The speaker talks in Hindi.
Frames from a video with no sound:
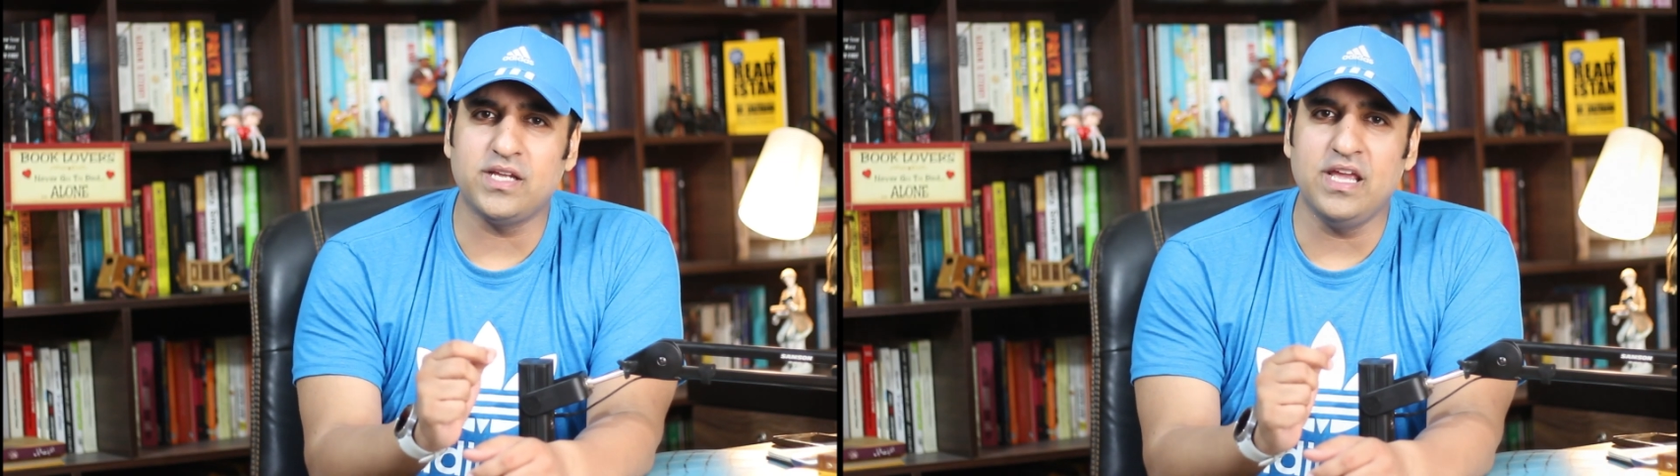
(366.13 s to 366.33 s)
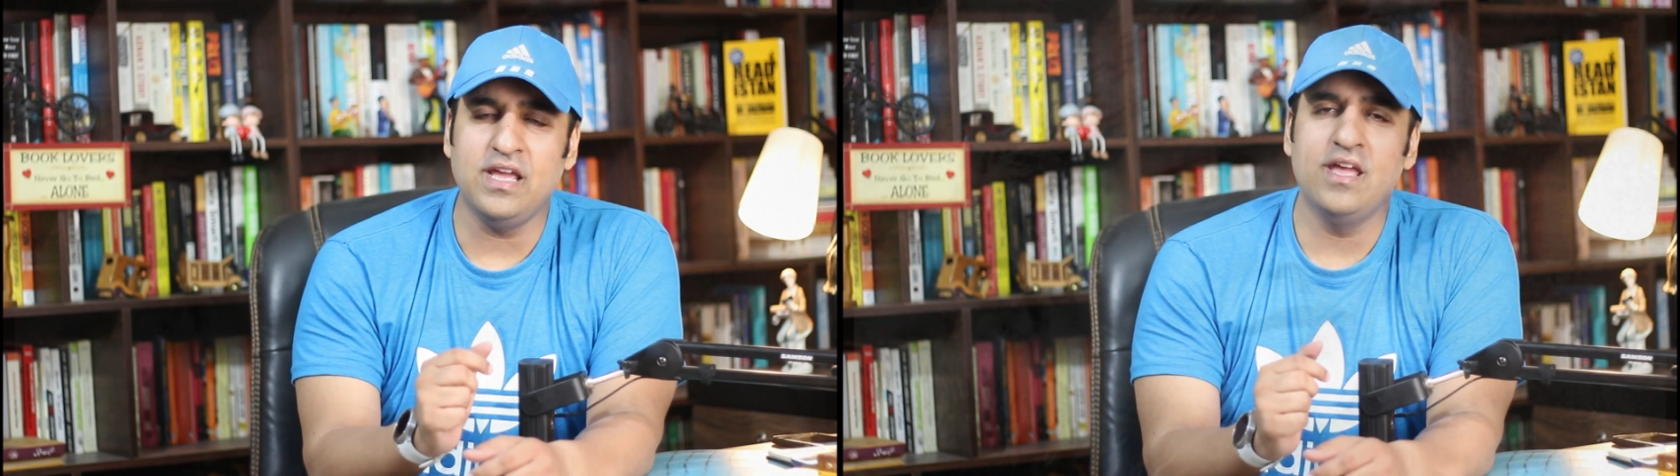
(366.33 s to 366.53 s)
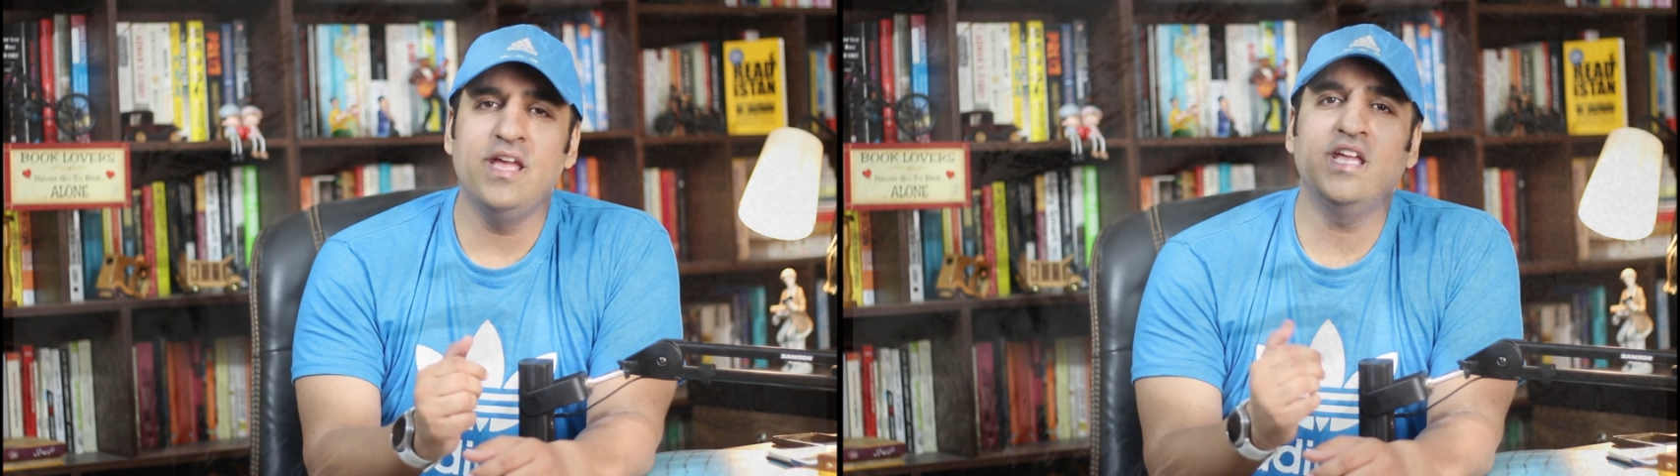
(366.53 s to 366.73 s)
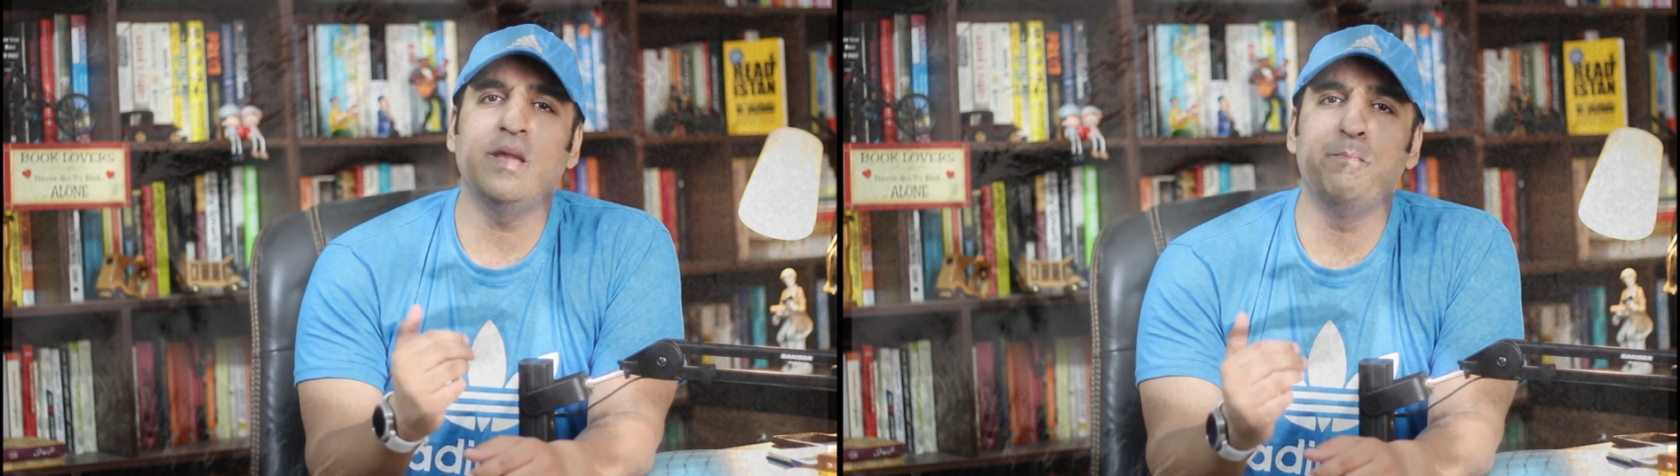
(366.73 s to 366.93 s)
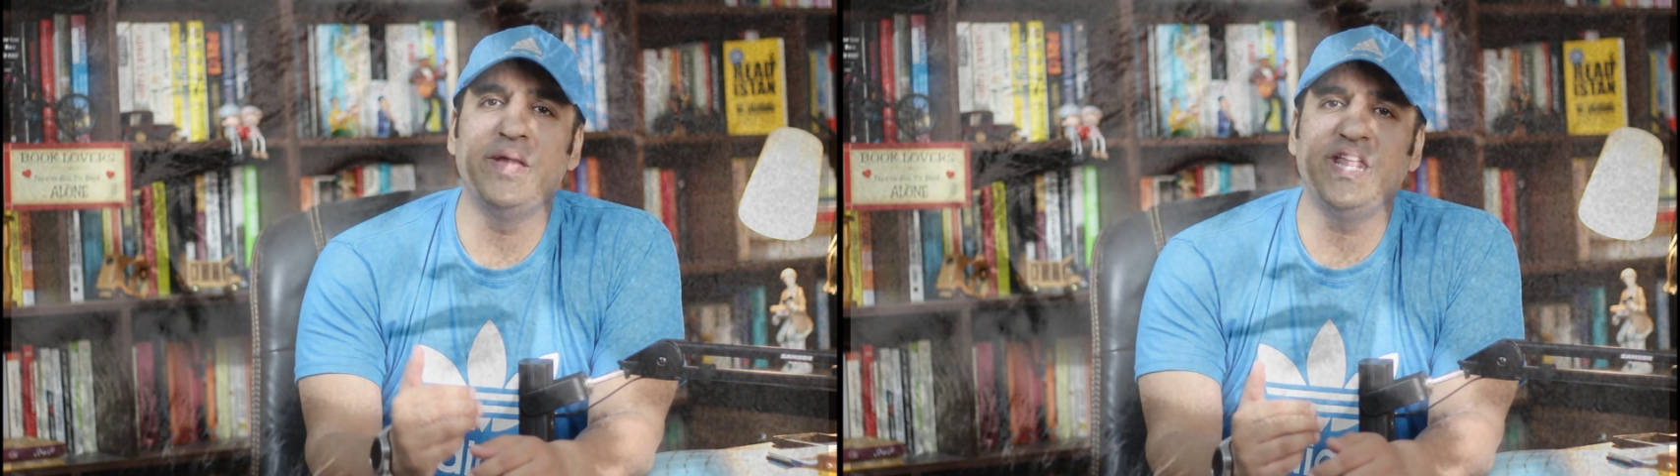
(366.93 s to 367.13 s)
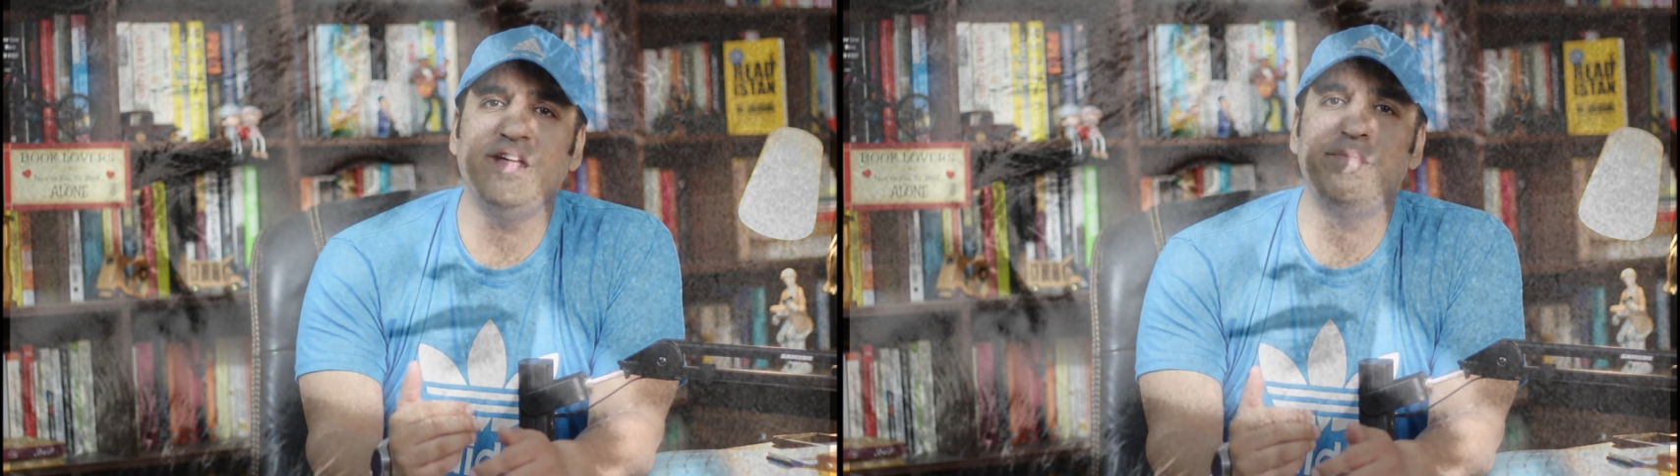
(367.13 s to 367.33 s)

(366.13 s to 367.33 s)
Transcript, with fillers: की कि मेरे